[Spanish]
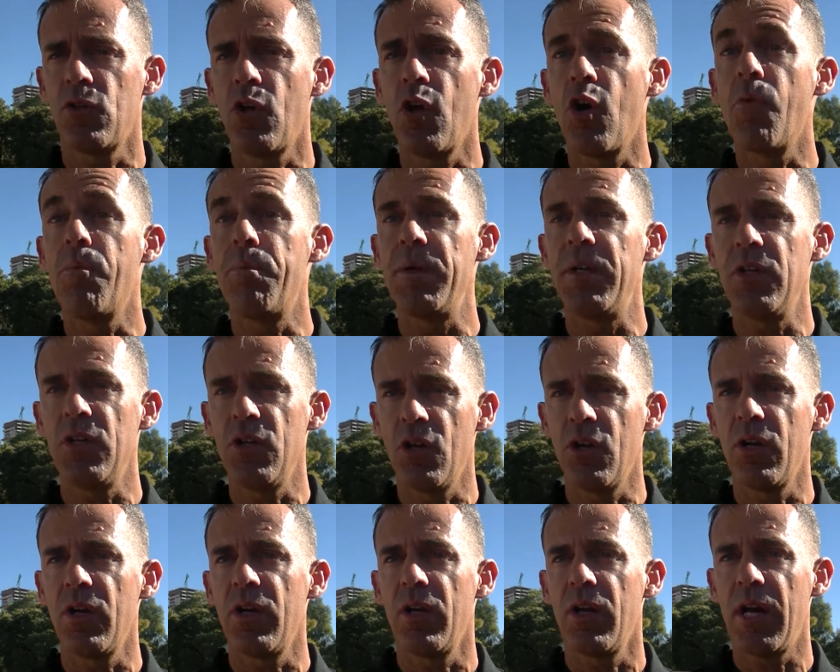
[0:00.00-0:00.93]
toda
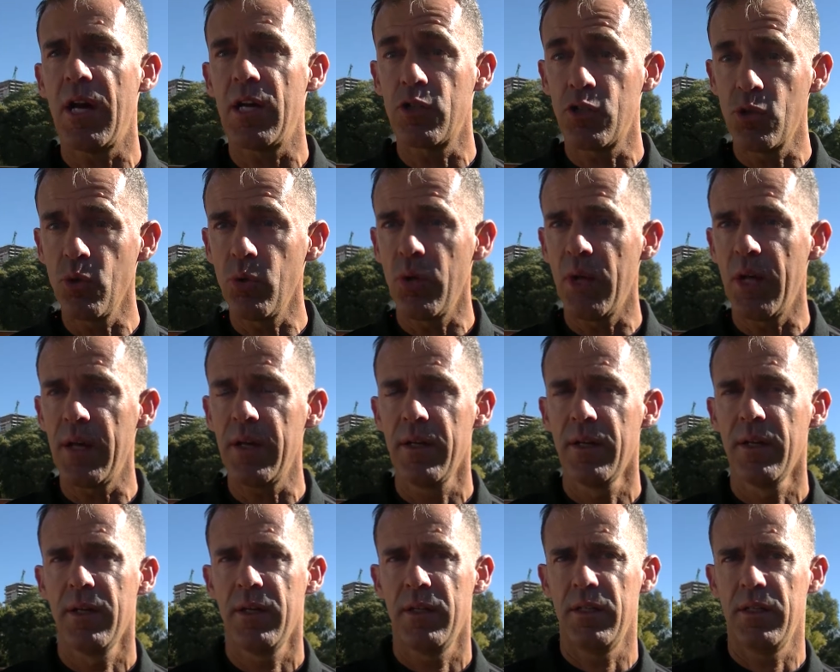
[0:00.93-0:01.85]
opinión ayuda
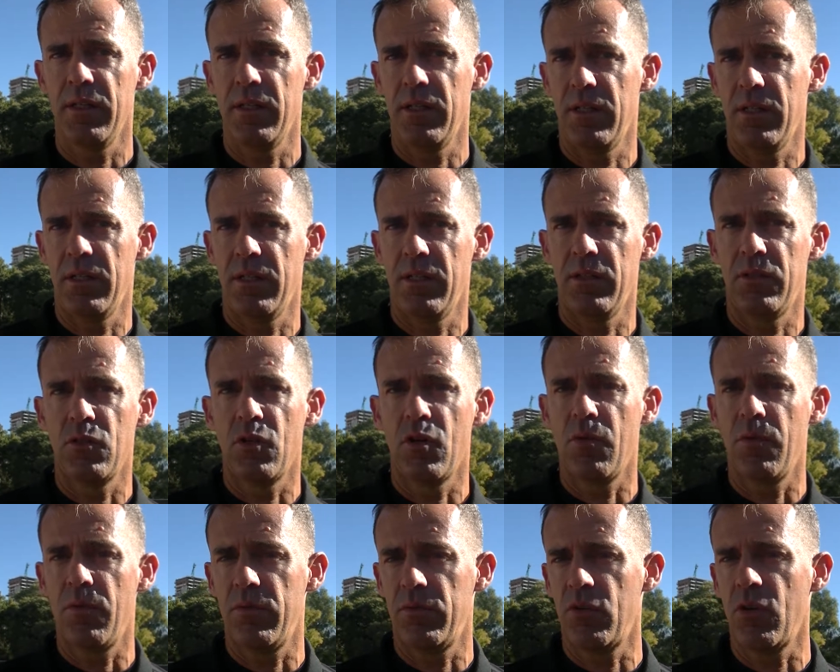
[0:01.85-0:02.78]
y,
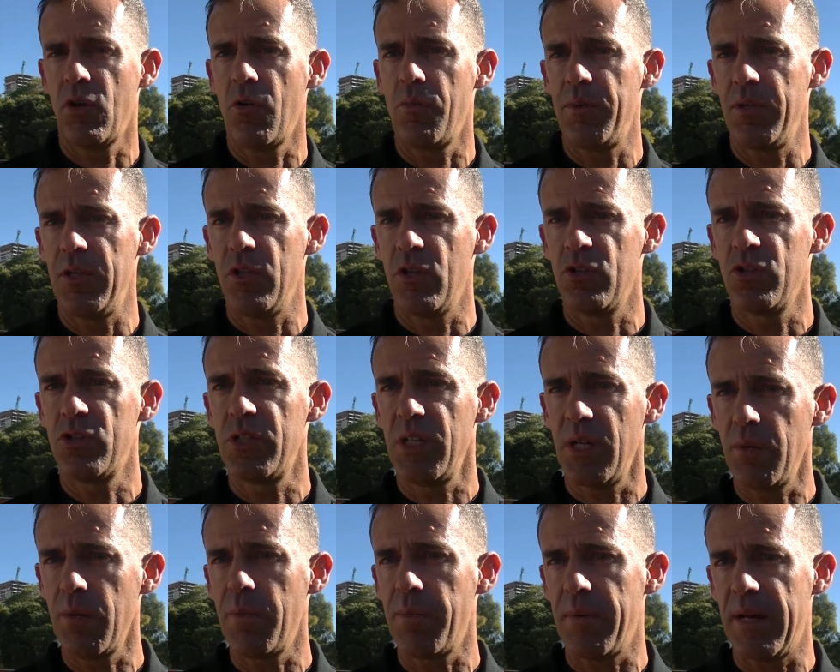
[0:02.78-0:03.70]
todo, toda opinión
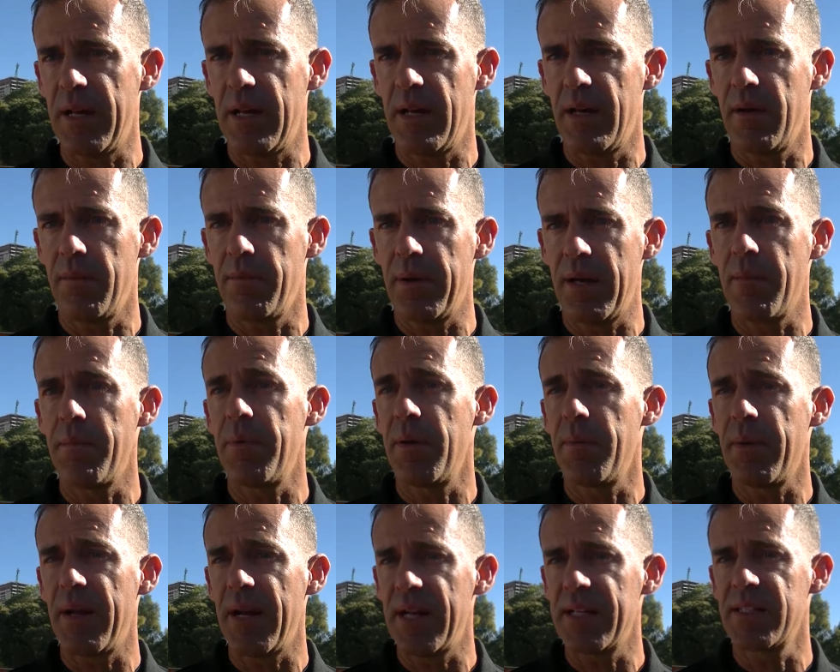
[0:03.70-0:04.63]
sirve para,
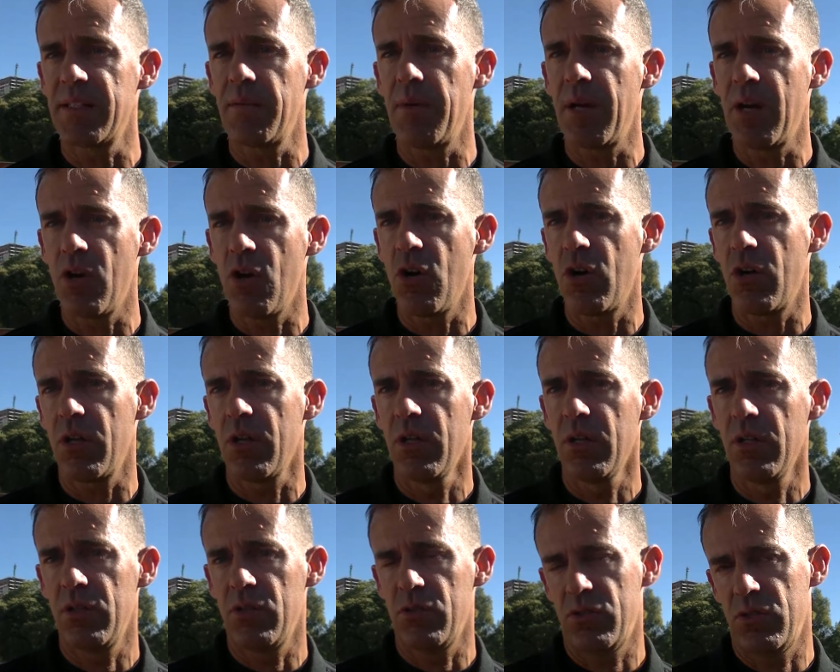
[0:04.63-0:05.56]
prepararse mejor.
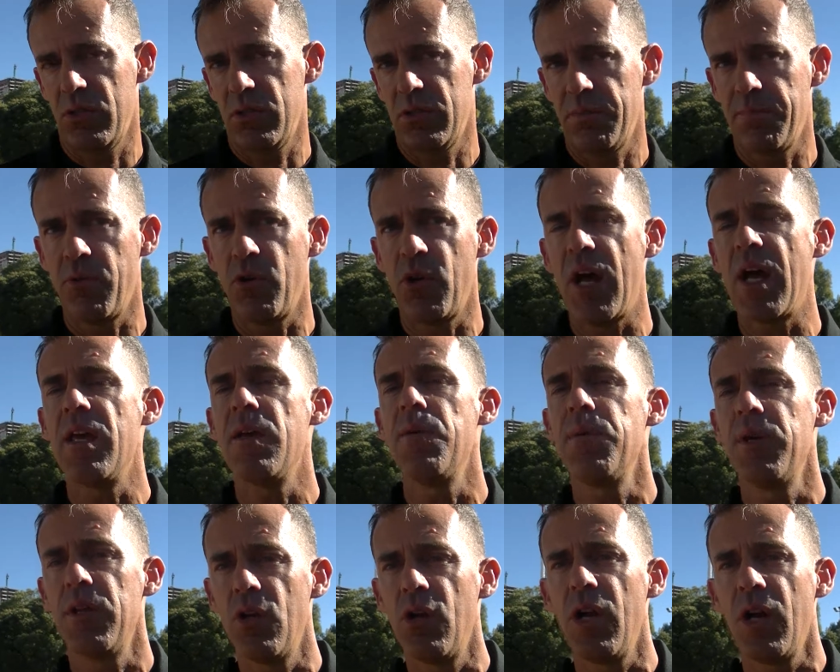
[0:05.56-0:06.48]
Entonces, por ahí
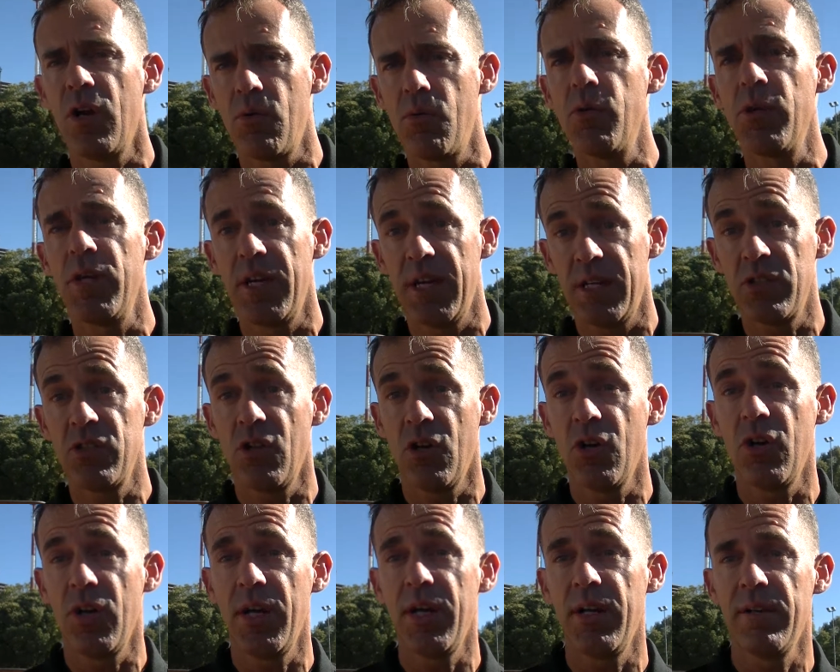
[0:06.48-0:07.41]
vino la comunicación
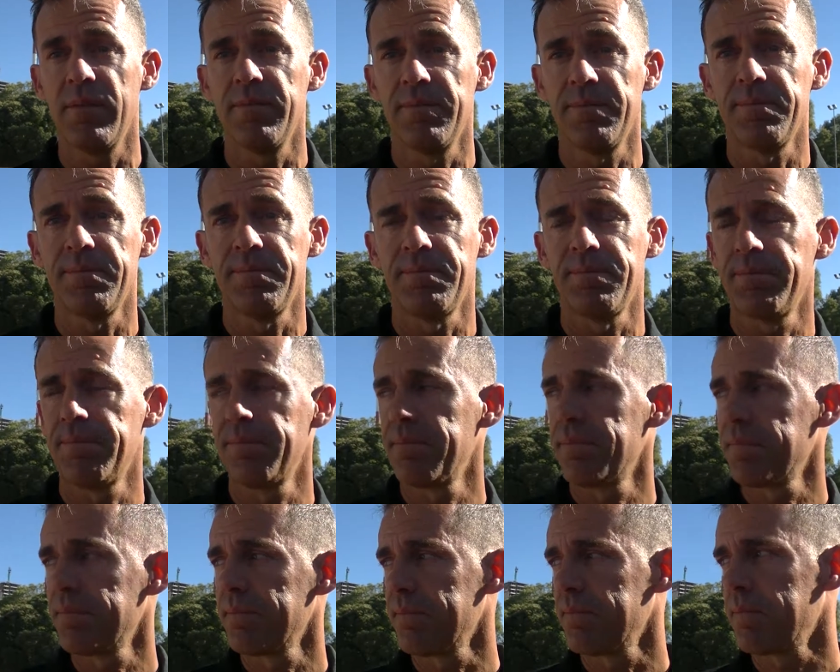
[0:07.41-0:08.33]
con él. ¿Qué, qué
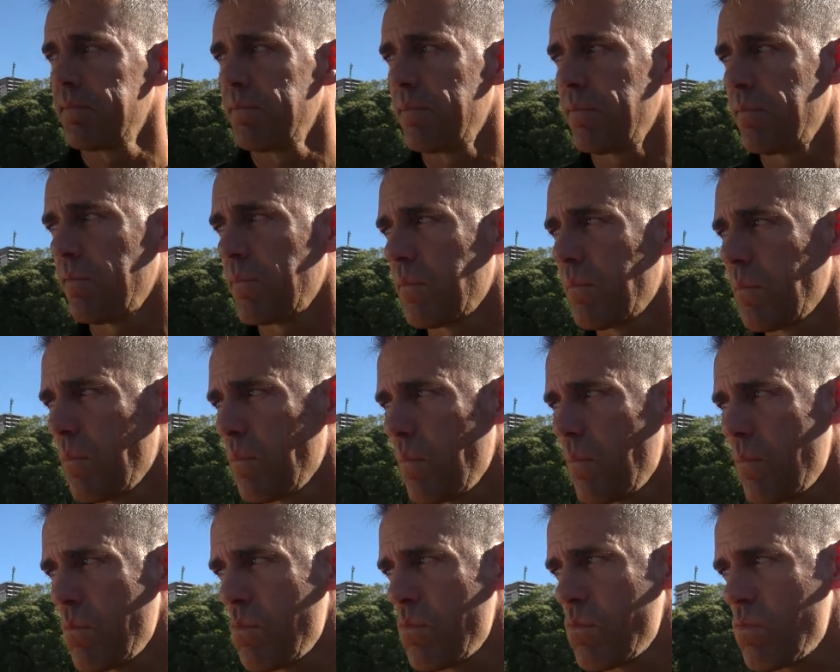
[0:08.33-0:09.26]
puedes tomar de la
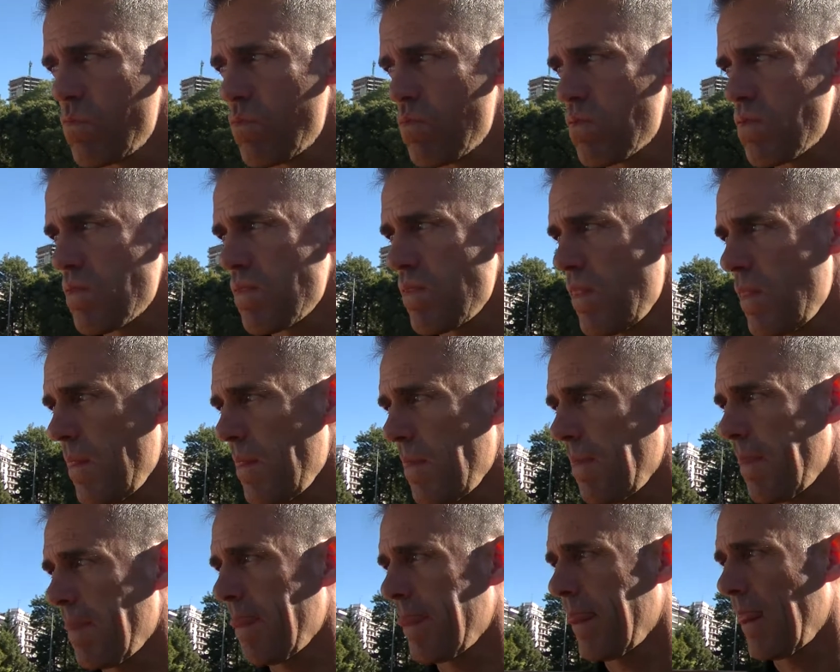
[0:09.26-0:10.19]
serie del
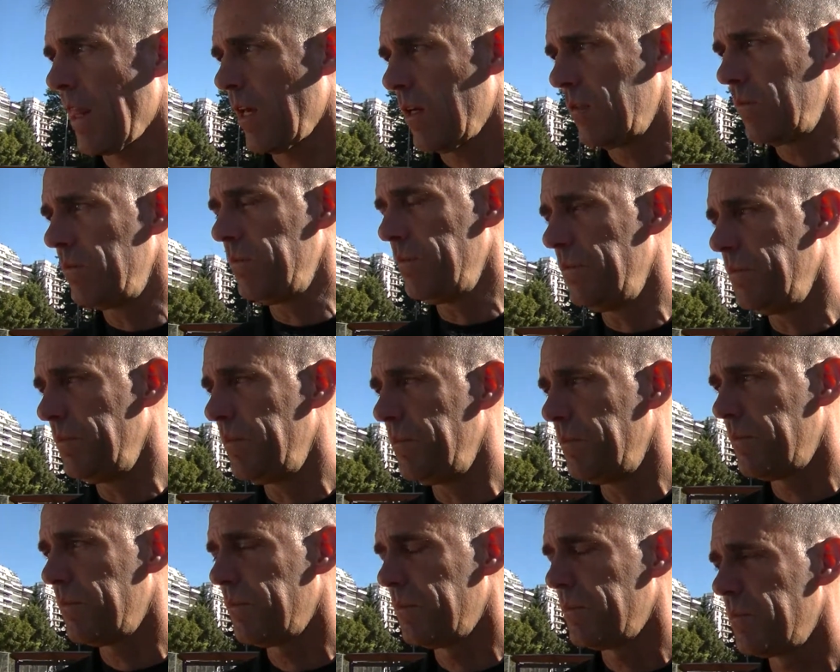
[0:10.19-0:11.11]
2014 que está ahí
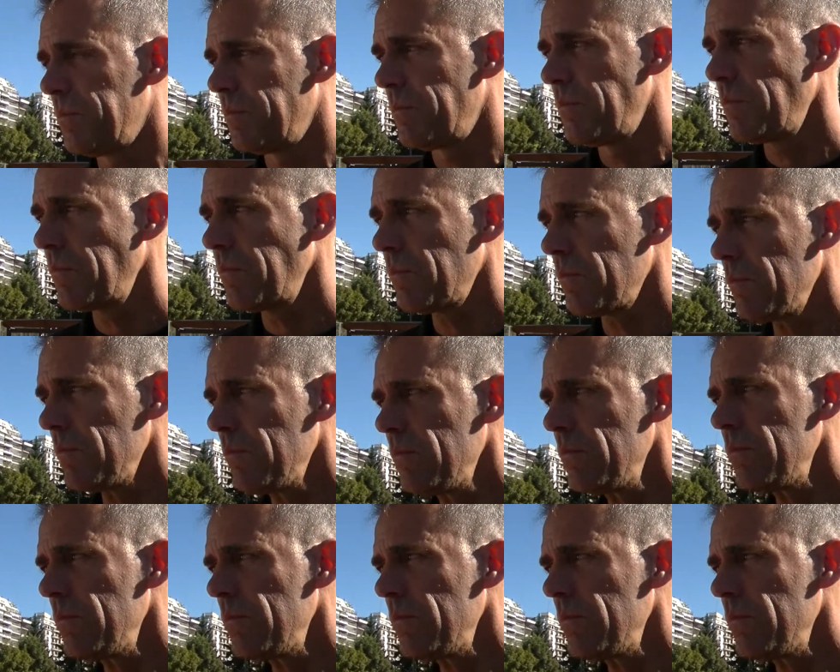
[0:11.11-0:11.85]
acá? Y por